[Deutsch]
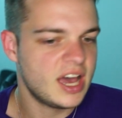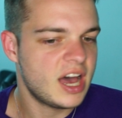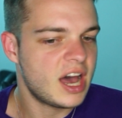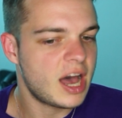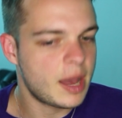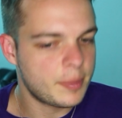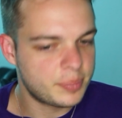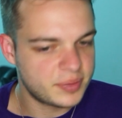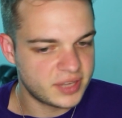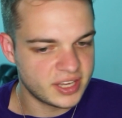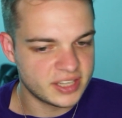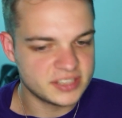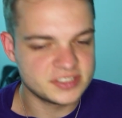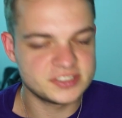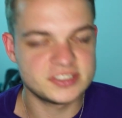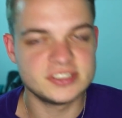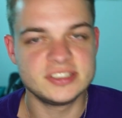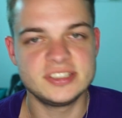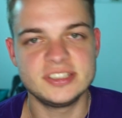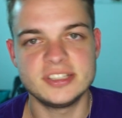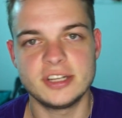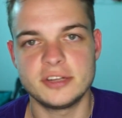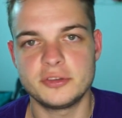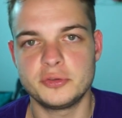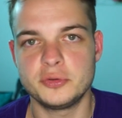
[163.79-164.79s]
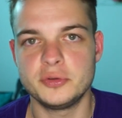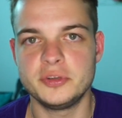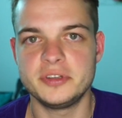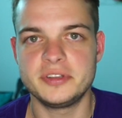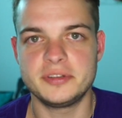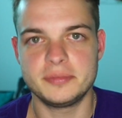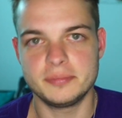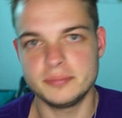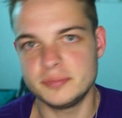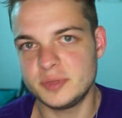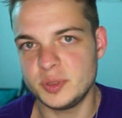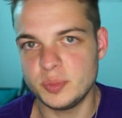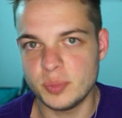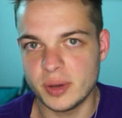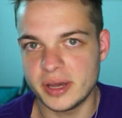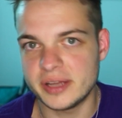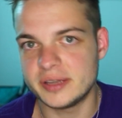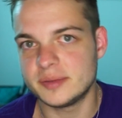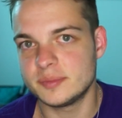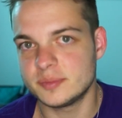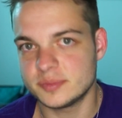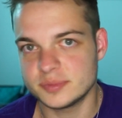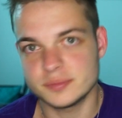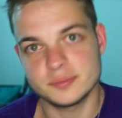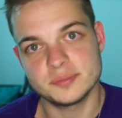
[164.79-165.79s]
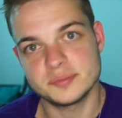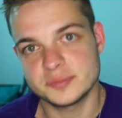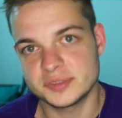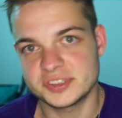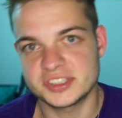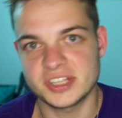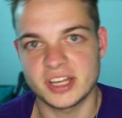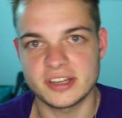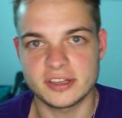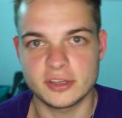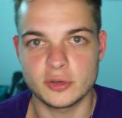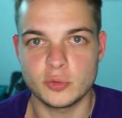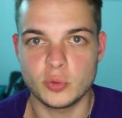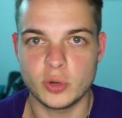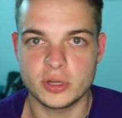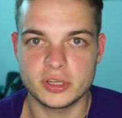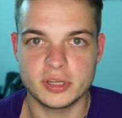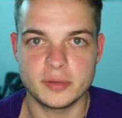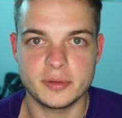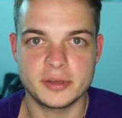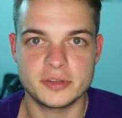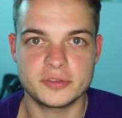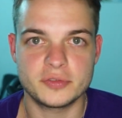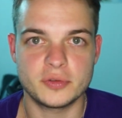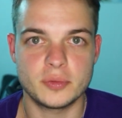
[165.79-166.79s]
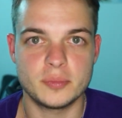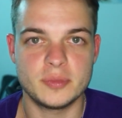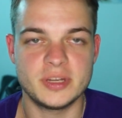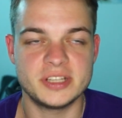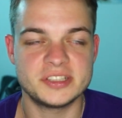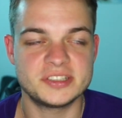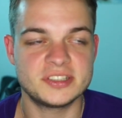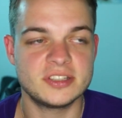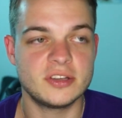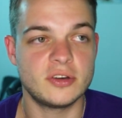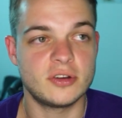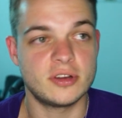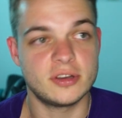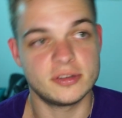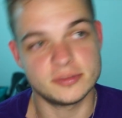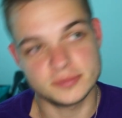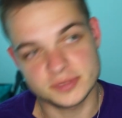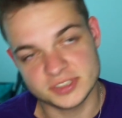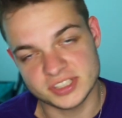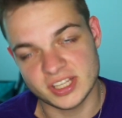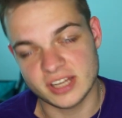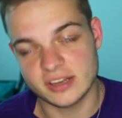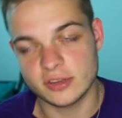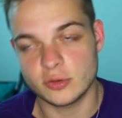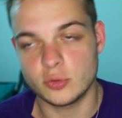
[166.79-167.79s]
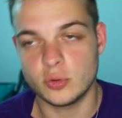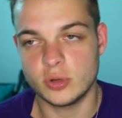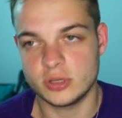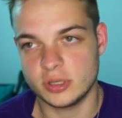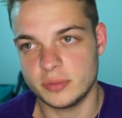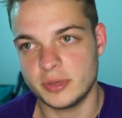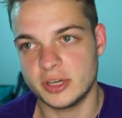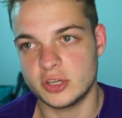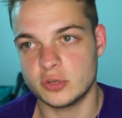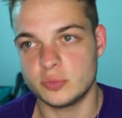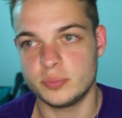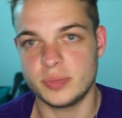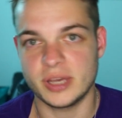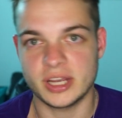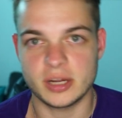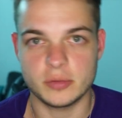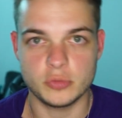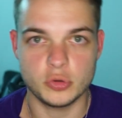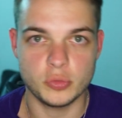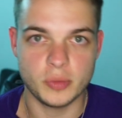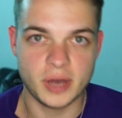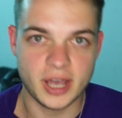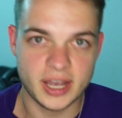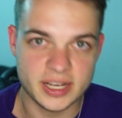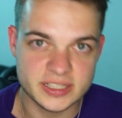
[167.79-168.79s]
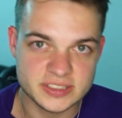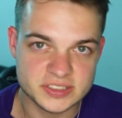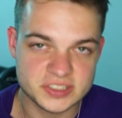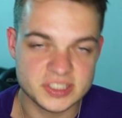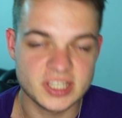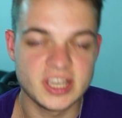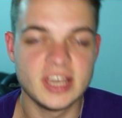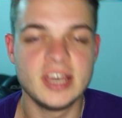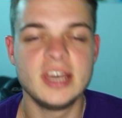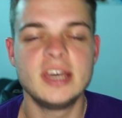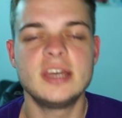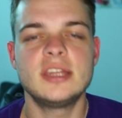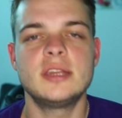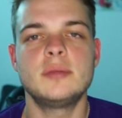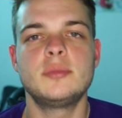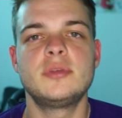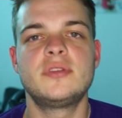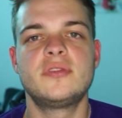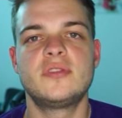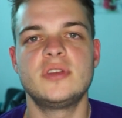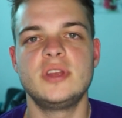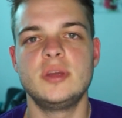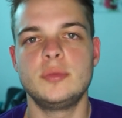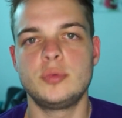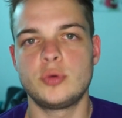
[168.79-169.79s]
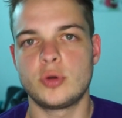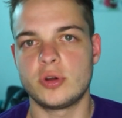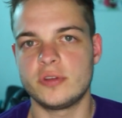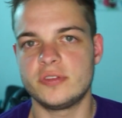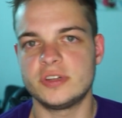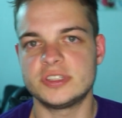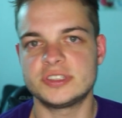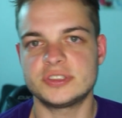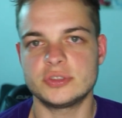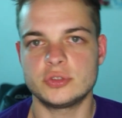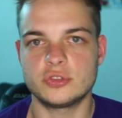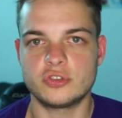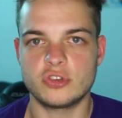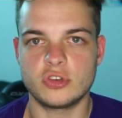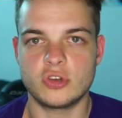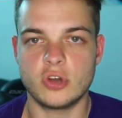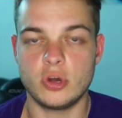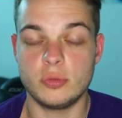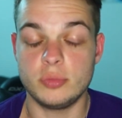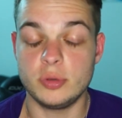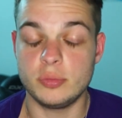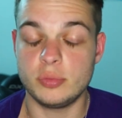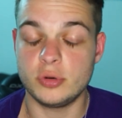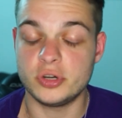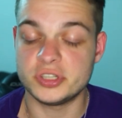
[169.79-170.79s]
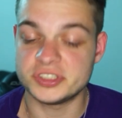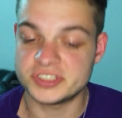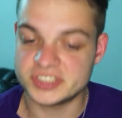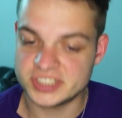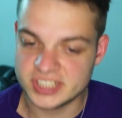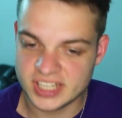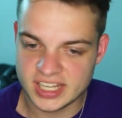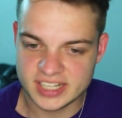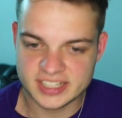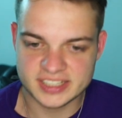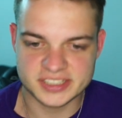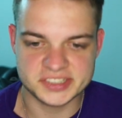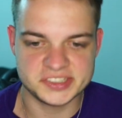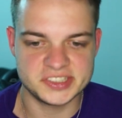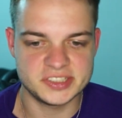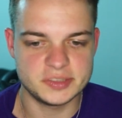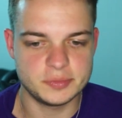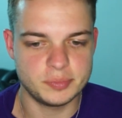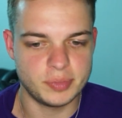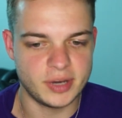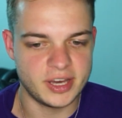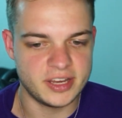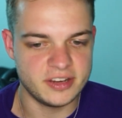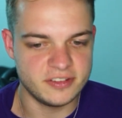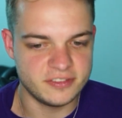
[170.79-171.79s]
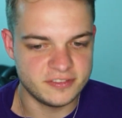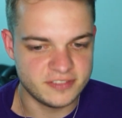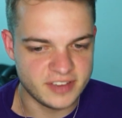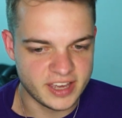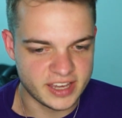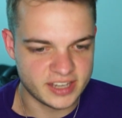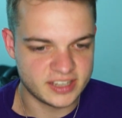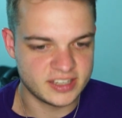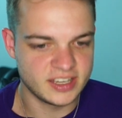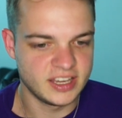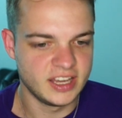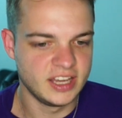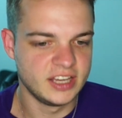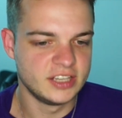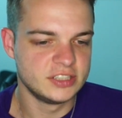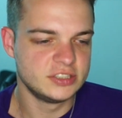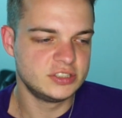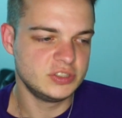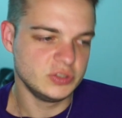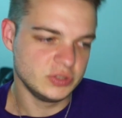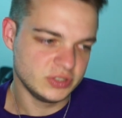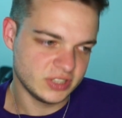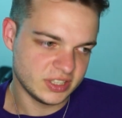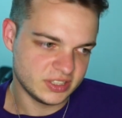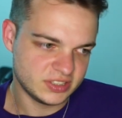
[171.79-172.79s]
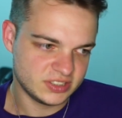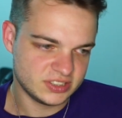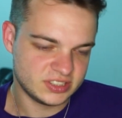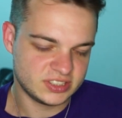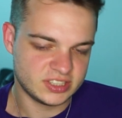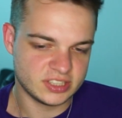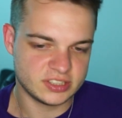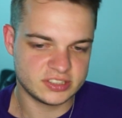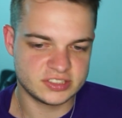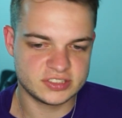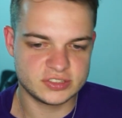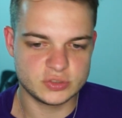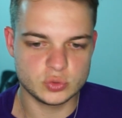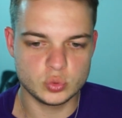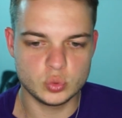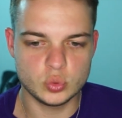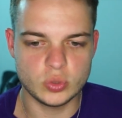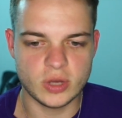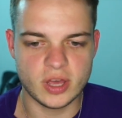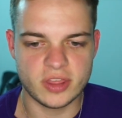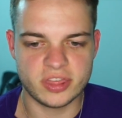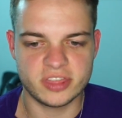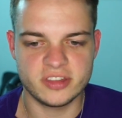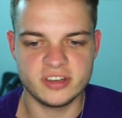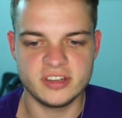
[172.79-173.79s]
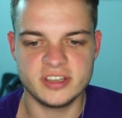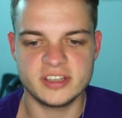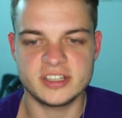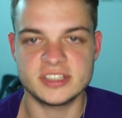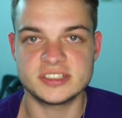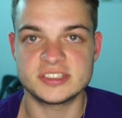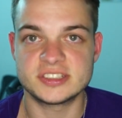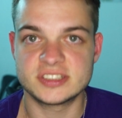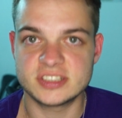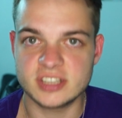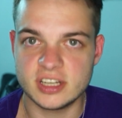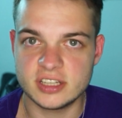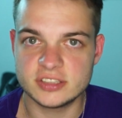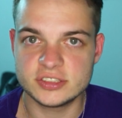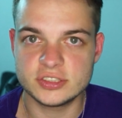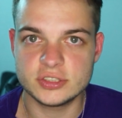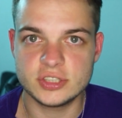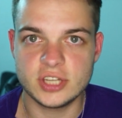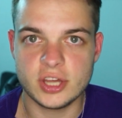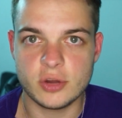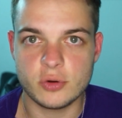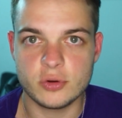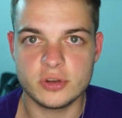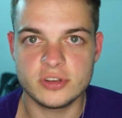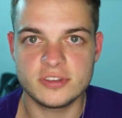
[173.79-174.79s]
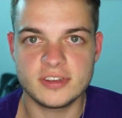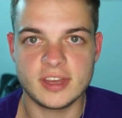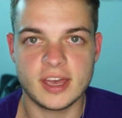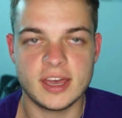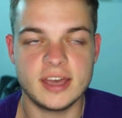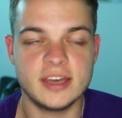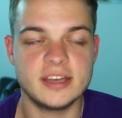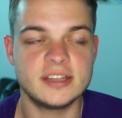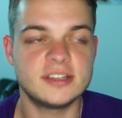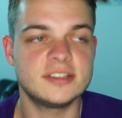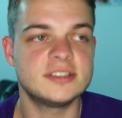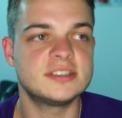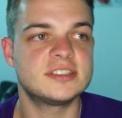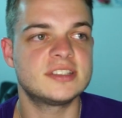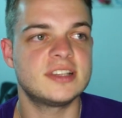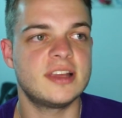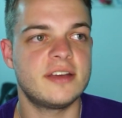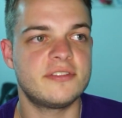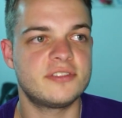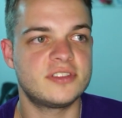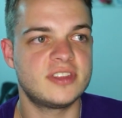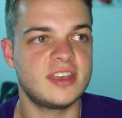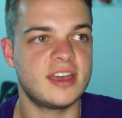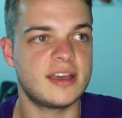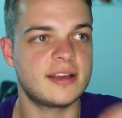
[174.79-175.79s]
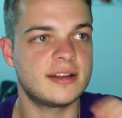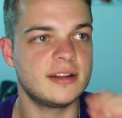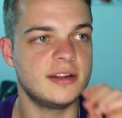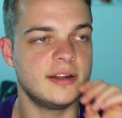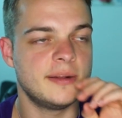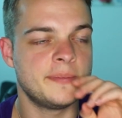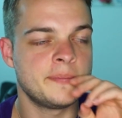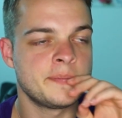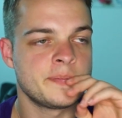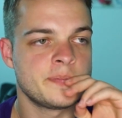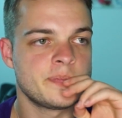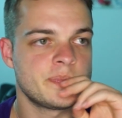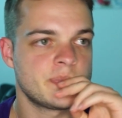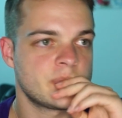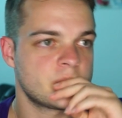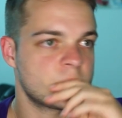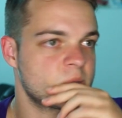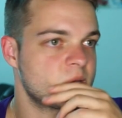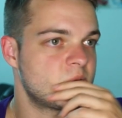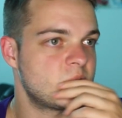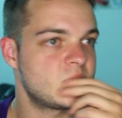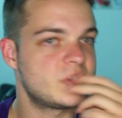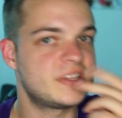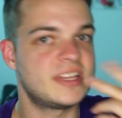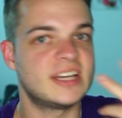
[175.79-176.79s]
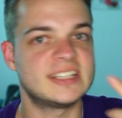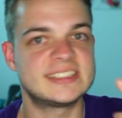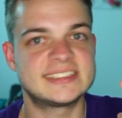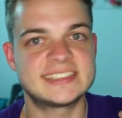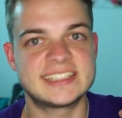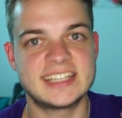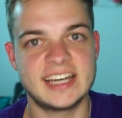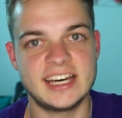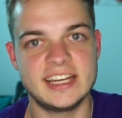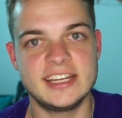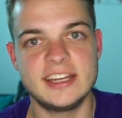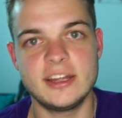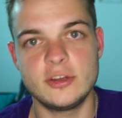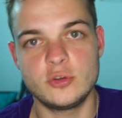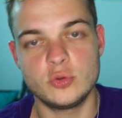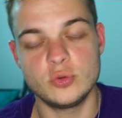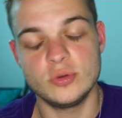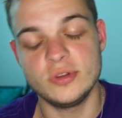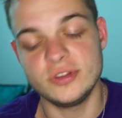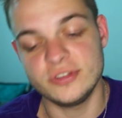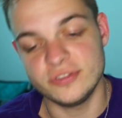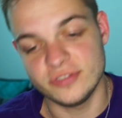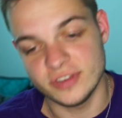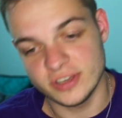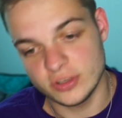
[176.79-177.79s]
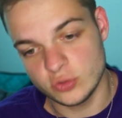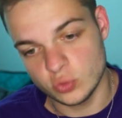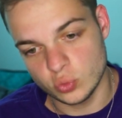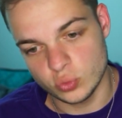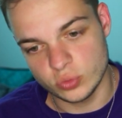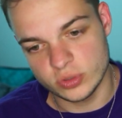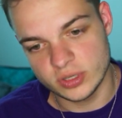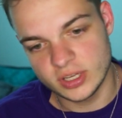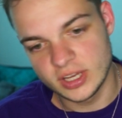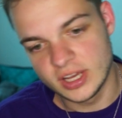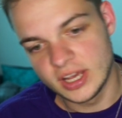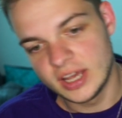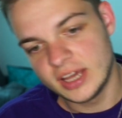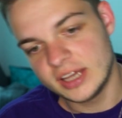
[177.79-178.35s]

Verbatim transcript: Abgänge sind hier natürlich die beiden Starting Quarterbacks vom letzten Jahr oder Starting Quarterback und Backup Nummer 1, nämlich Philip Rivers und Jacoby Brissett sind beide weg. Zusätzlich dazu Anthony Castanzo, der retired ist, Left Tackle. Und das kann natürlich wehtun.